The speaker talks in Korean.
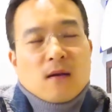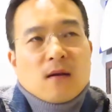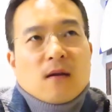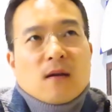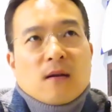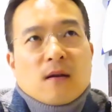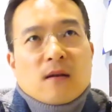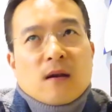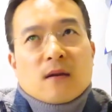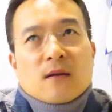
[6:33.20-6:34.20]
아,
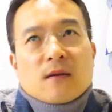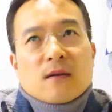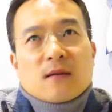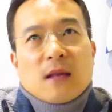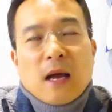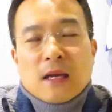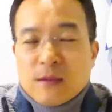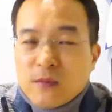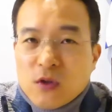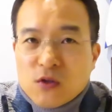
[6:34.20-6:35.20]
약
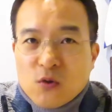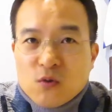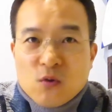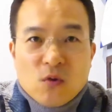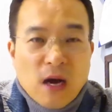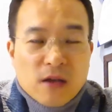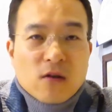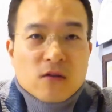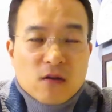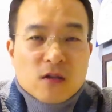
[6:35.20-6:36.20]
40년 정도
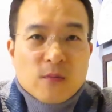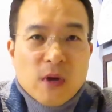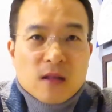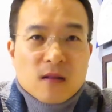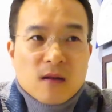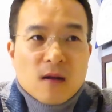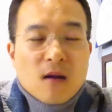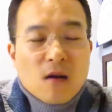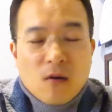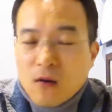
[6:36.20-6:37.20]
안경을 썼지만
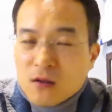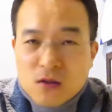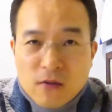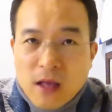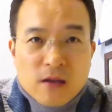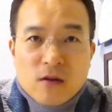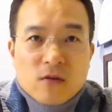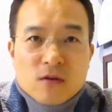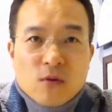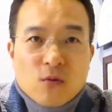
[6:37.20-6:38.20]
어떤
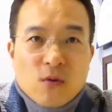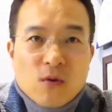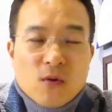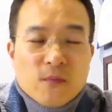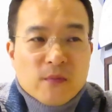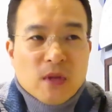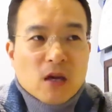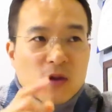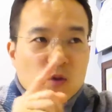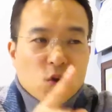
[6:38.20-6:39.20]
안경을 써도
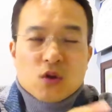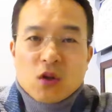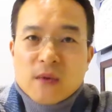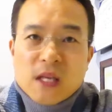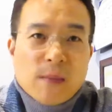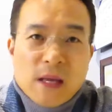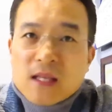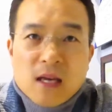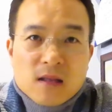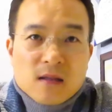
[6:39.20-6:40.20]
초점이 잘
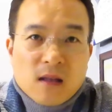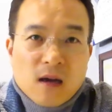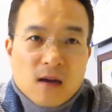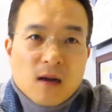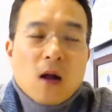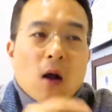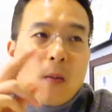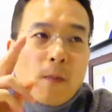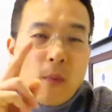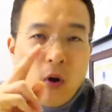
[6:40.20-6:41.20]
맞지 않는다
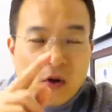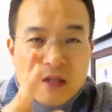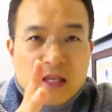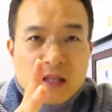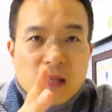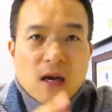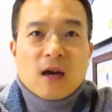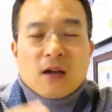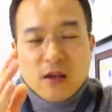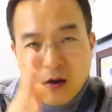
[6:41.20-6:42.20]

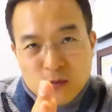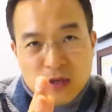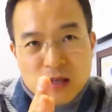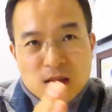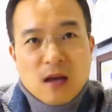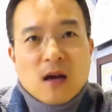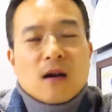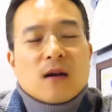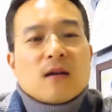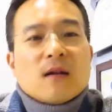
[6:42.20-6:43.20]
번진다
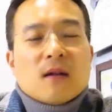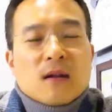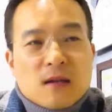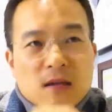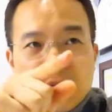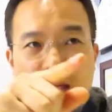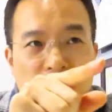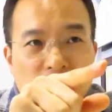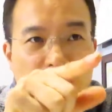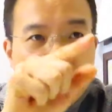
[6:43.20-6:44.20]
겹친다
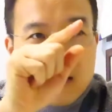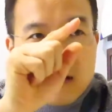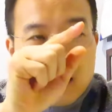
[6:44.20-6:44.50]
글씨를